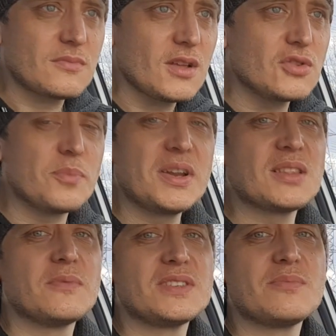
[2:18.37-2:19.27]
но при
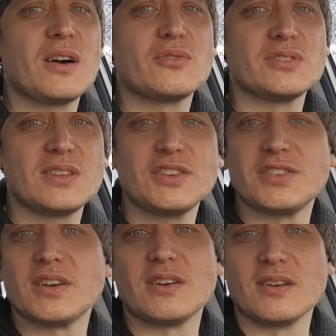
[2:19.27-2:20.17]
этом весьма
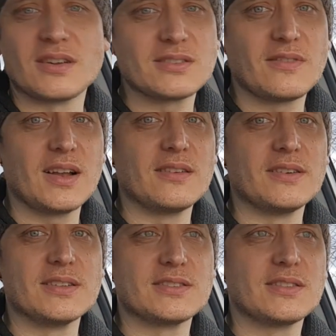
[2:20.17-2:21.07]
хрустящая
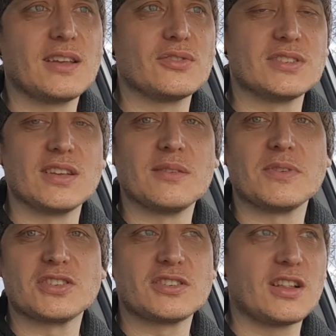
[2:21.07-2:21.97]
разваливается, да, то есть она
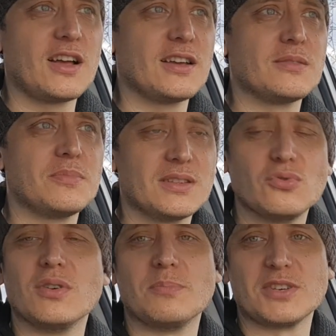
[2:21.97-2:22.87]
пошла,
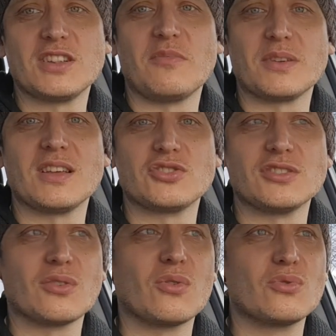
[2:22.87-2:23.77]
ну, а пошла в продажу
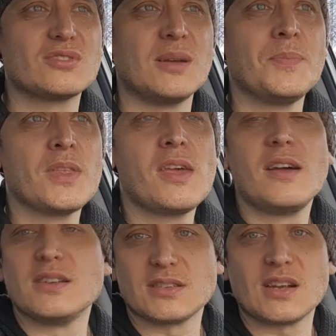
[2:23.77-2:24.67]
эта кукуруза
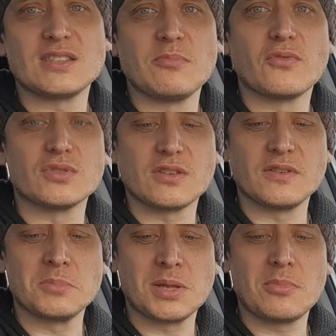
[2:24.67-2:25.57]
с разными
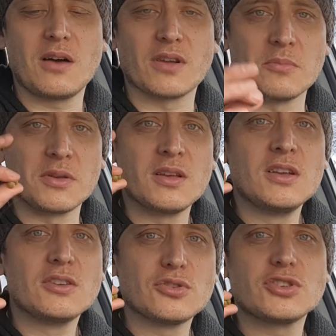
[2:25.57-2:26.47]
вкусовыми добавками.
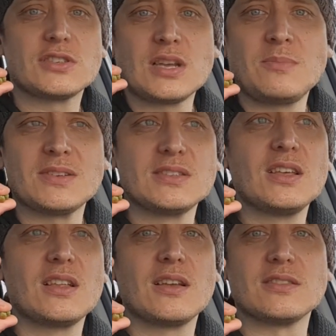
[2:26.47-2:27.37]
То же самое
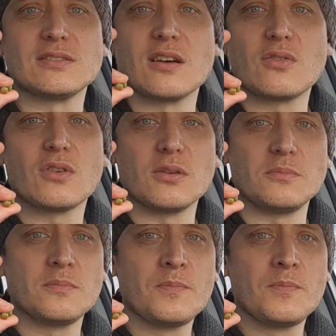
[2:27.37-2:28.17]
сделали с горохом.